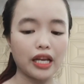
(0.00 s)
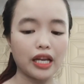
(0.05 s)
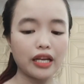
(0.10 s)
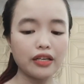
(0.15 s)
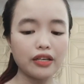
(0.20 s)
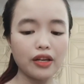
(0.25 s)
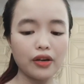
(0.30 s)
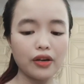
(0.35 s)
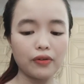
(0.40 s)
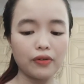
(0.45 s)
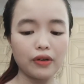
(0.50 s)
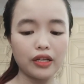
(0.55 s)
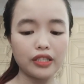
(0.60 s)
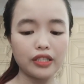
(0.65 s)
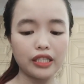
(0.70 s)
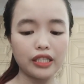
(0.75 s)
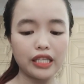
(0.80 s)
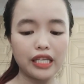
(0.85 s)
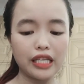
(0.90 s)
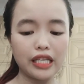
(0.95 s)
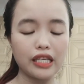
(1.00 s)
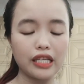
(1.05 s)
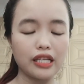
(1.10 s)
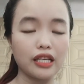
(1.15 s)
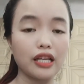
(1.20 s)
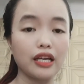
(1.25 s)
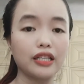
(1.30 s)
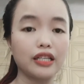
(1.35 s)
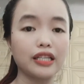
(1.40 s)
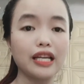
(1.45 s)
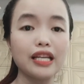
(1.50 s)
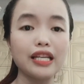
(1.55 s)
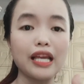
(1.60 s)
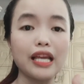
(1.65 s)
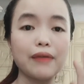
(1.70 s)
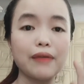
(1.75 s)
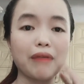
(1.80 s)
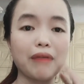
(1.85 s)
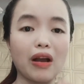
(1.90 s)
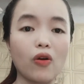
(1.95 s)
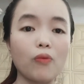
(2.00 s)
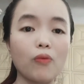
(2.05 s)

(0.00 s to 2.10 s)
đánh đều lên lên cái da mặt